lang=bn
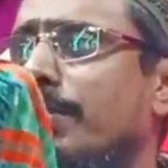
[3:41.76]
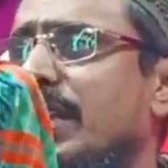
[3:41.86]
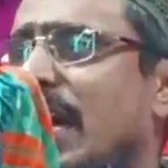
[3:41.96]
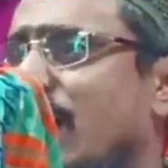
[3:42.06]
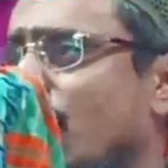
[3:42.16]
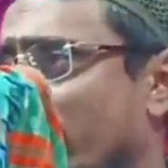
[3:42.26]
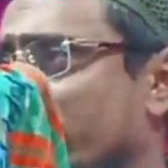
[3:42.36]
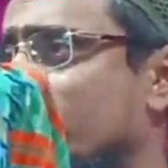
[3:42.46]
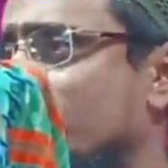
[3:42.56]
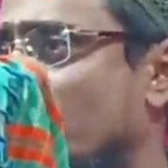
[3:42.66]
বিদায়
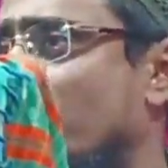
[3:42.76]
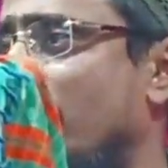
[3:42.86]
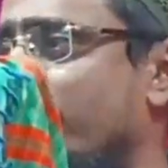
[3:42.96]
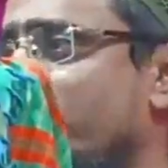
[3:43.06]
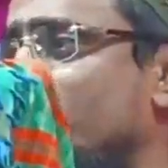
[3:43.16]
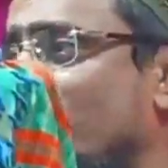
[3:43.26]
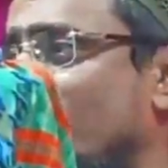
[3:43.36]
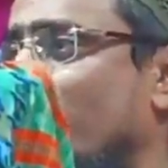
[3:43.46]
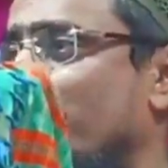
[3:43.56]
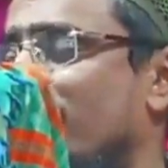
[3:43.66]
হজের সময় বিশ্ব
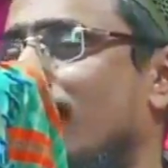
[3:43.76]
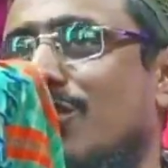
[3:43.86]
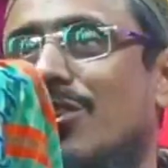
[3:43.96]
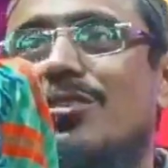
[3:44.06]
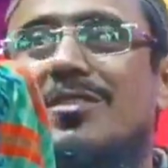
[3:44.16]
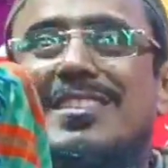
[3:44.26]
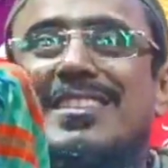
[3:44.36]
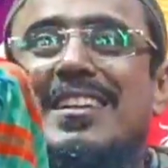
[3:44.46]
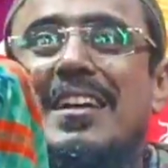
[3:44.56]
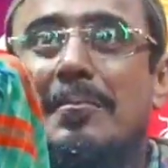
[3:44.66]
নবী যখন
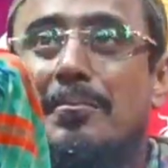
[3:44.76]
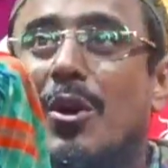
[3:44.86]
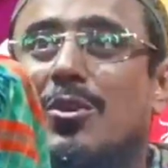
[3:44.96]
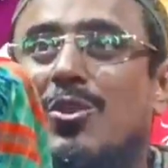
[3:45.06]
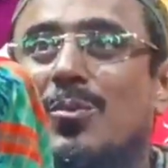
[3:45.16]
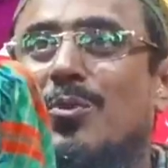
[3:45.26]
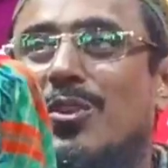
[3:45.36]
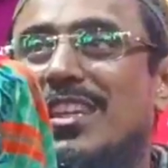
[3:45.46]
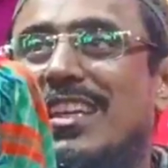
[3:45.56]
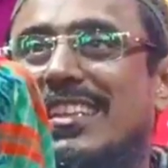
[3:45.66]
বক্তব্য
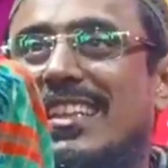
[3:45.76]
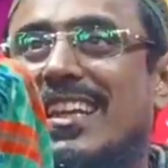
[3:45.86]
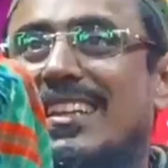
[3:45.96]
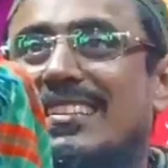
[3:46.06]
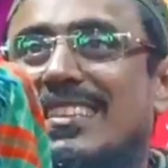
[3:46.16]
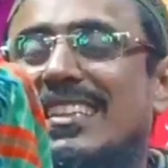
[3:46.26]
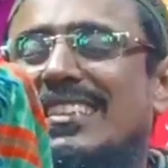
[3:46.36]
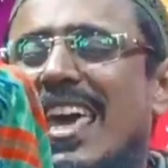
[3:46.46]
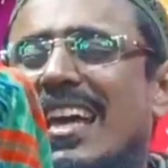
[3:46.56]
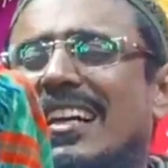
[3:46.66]
দিয়েছিলেন সেই
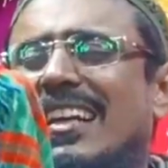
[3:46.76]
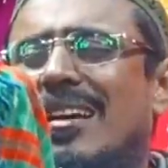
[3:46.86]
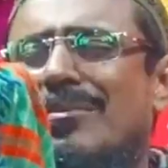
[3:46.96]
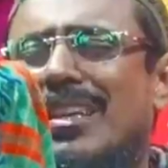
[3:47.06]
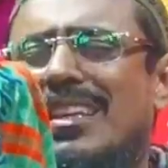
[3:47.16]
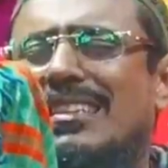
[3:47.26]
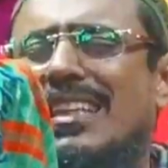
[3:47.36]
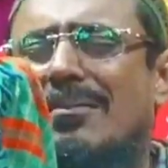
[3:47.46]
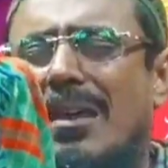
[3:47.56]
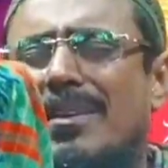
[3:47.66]
জায়গাটায় আমি
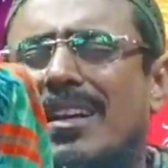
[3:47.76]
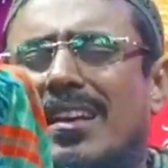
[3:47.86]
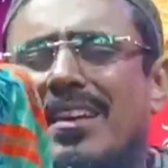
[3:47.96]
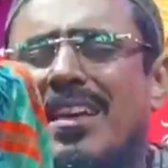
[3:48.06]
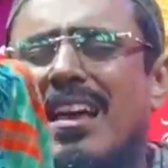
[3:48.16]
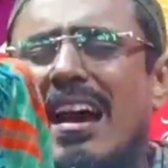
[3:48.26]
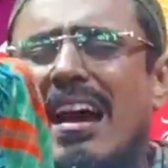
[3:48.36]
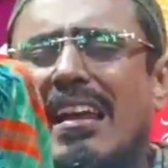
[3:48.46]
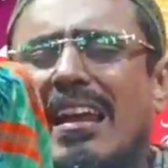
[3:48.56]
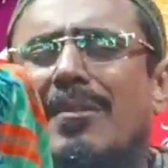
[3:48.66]
গিছলাম এবারে
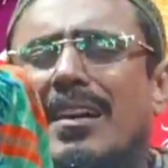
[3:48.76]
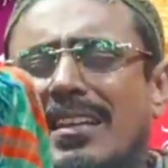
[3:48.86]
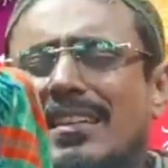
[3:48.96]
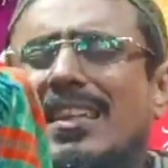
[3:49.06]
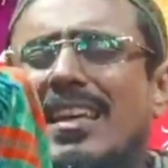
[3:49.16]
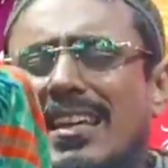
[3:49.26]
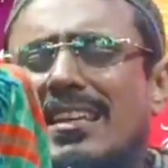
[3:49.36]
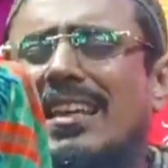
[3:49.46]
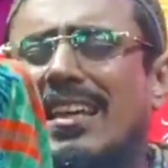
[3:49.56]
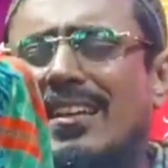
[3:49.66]
আল্লাহ আমাকে নিয়ে
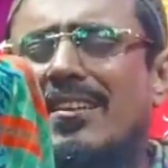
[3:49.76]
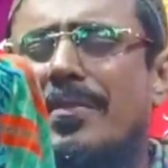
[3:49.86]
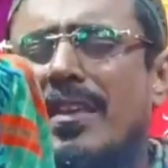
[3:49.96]
গিয়েছিলেন